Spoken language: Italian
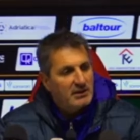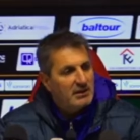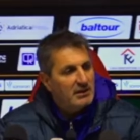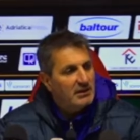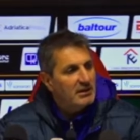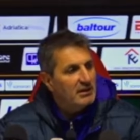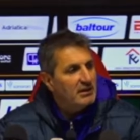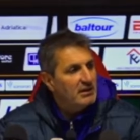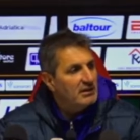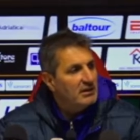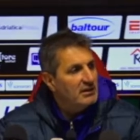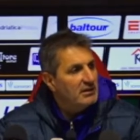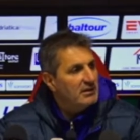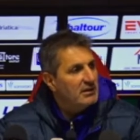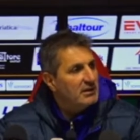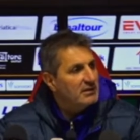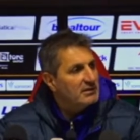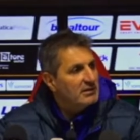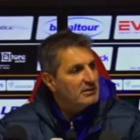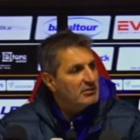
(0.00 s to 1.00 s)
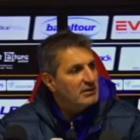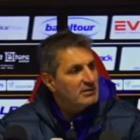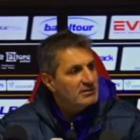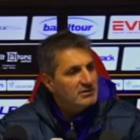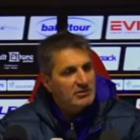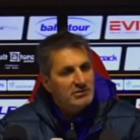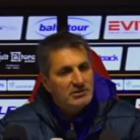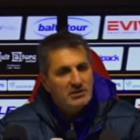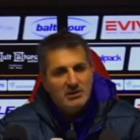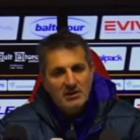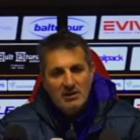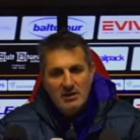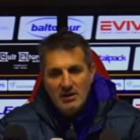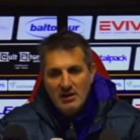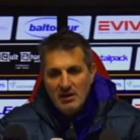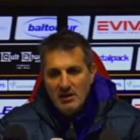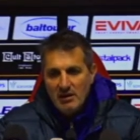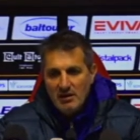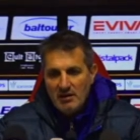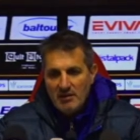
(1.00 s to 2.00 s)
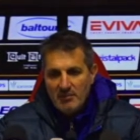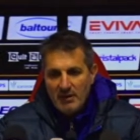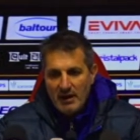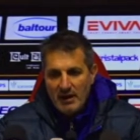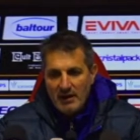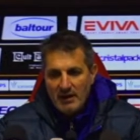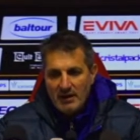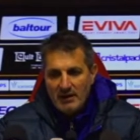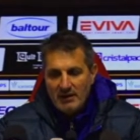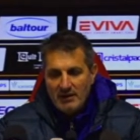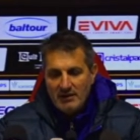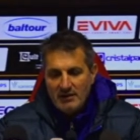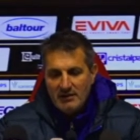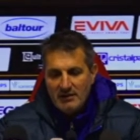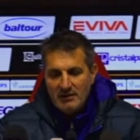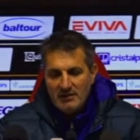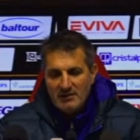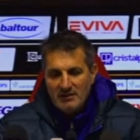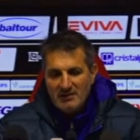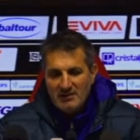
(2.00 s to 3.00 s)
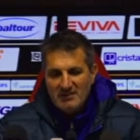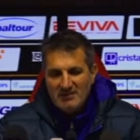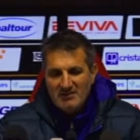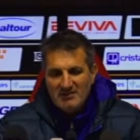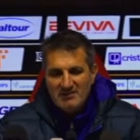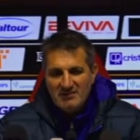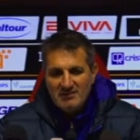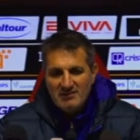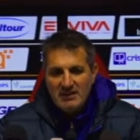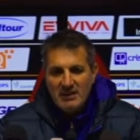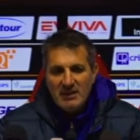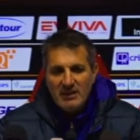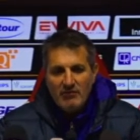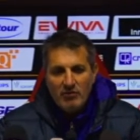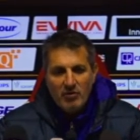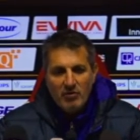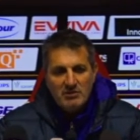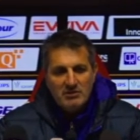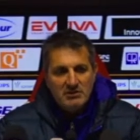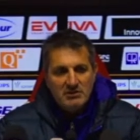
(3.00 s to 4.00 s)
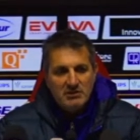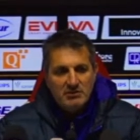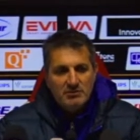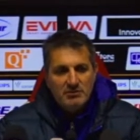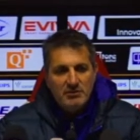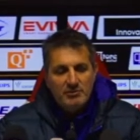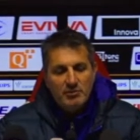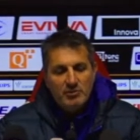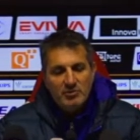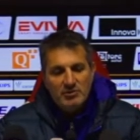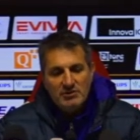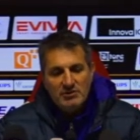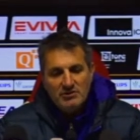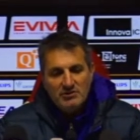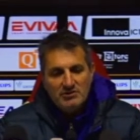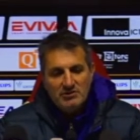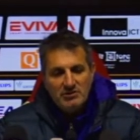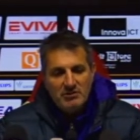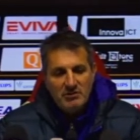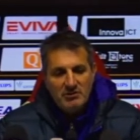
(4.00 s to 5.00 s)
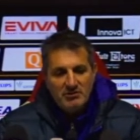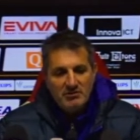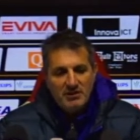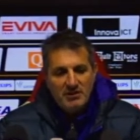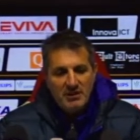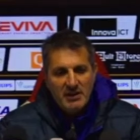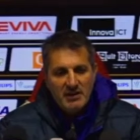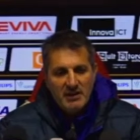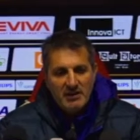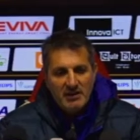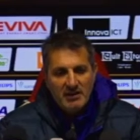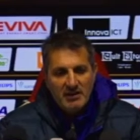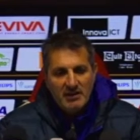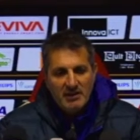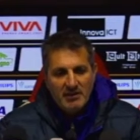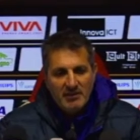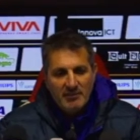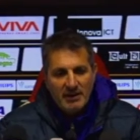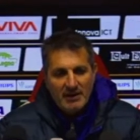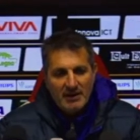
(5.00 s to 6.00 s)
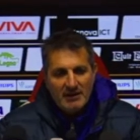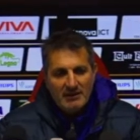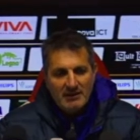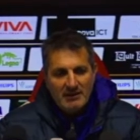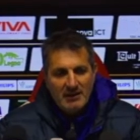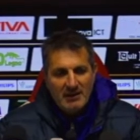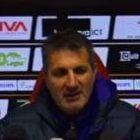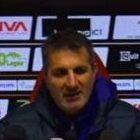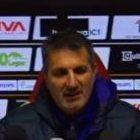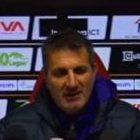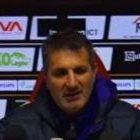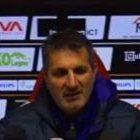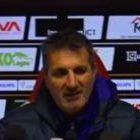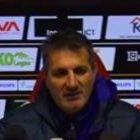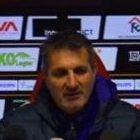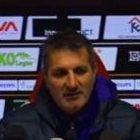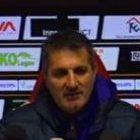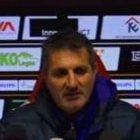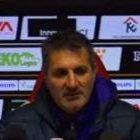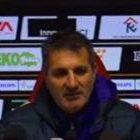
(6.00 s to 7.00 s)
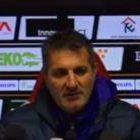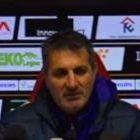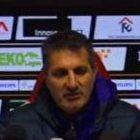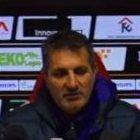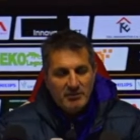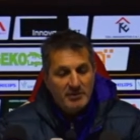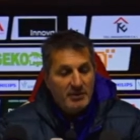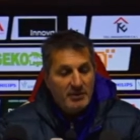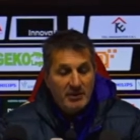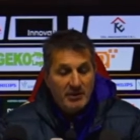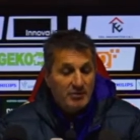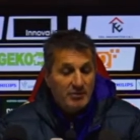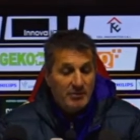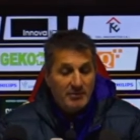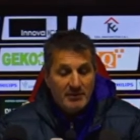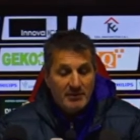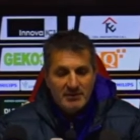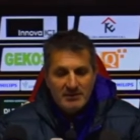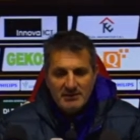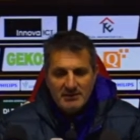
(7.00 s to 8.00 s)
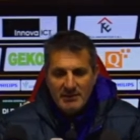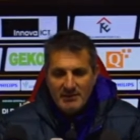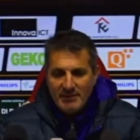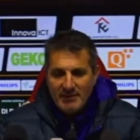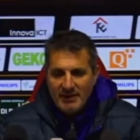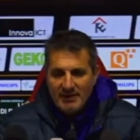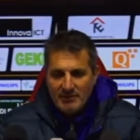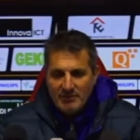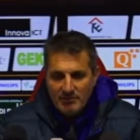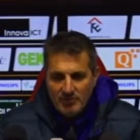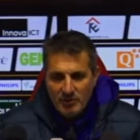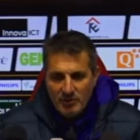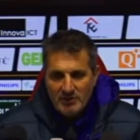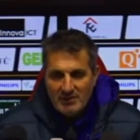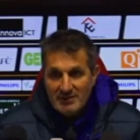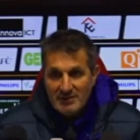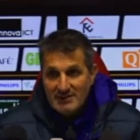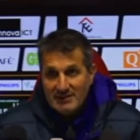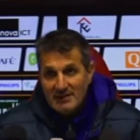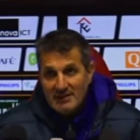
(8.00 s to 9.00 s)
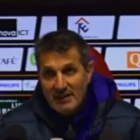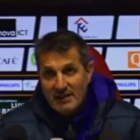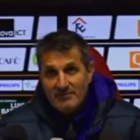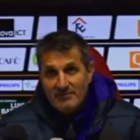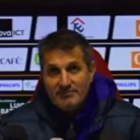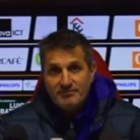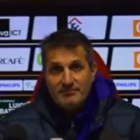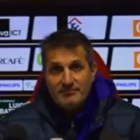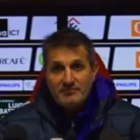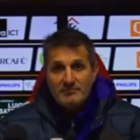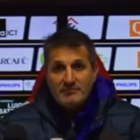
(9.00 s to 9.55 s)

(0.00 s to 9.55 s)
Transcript: in altre occasioni, ma delle volte come Pordenone, come ieri, è mancata, come ieri, come martedì, è mancata un po' l'intensità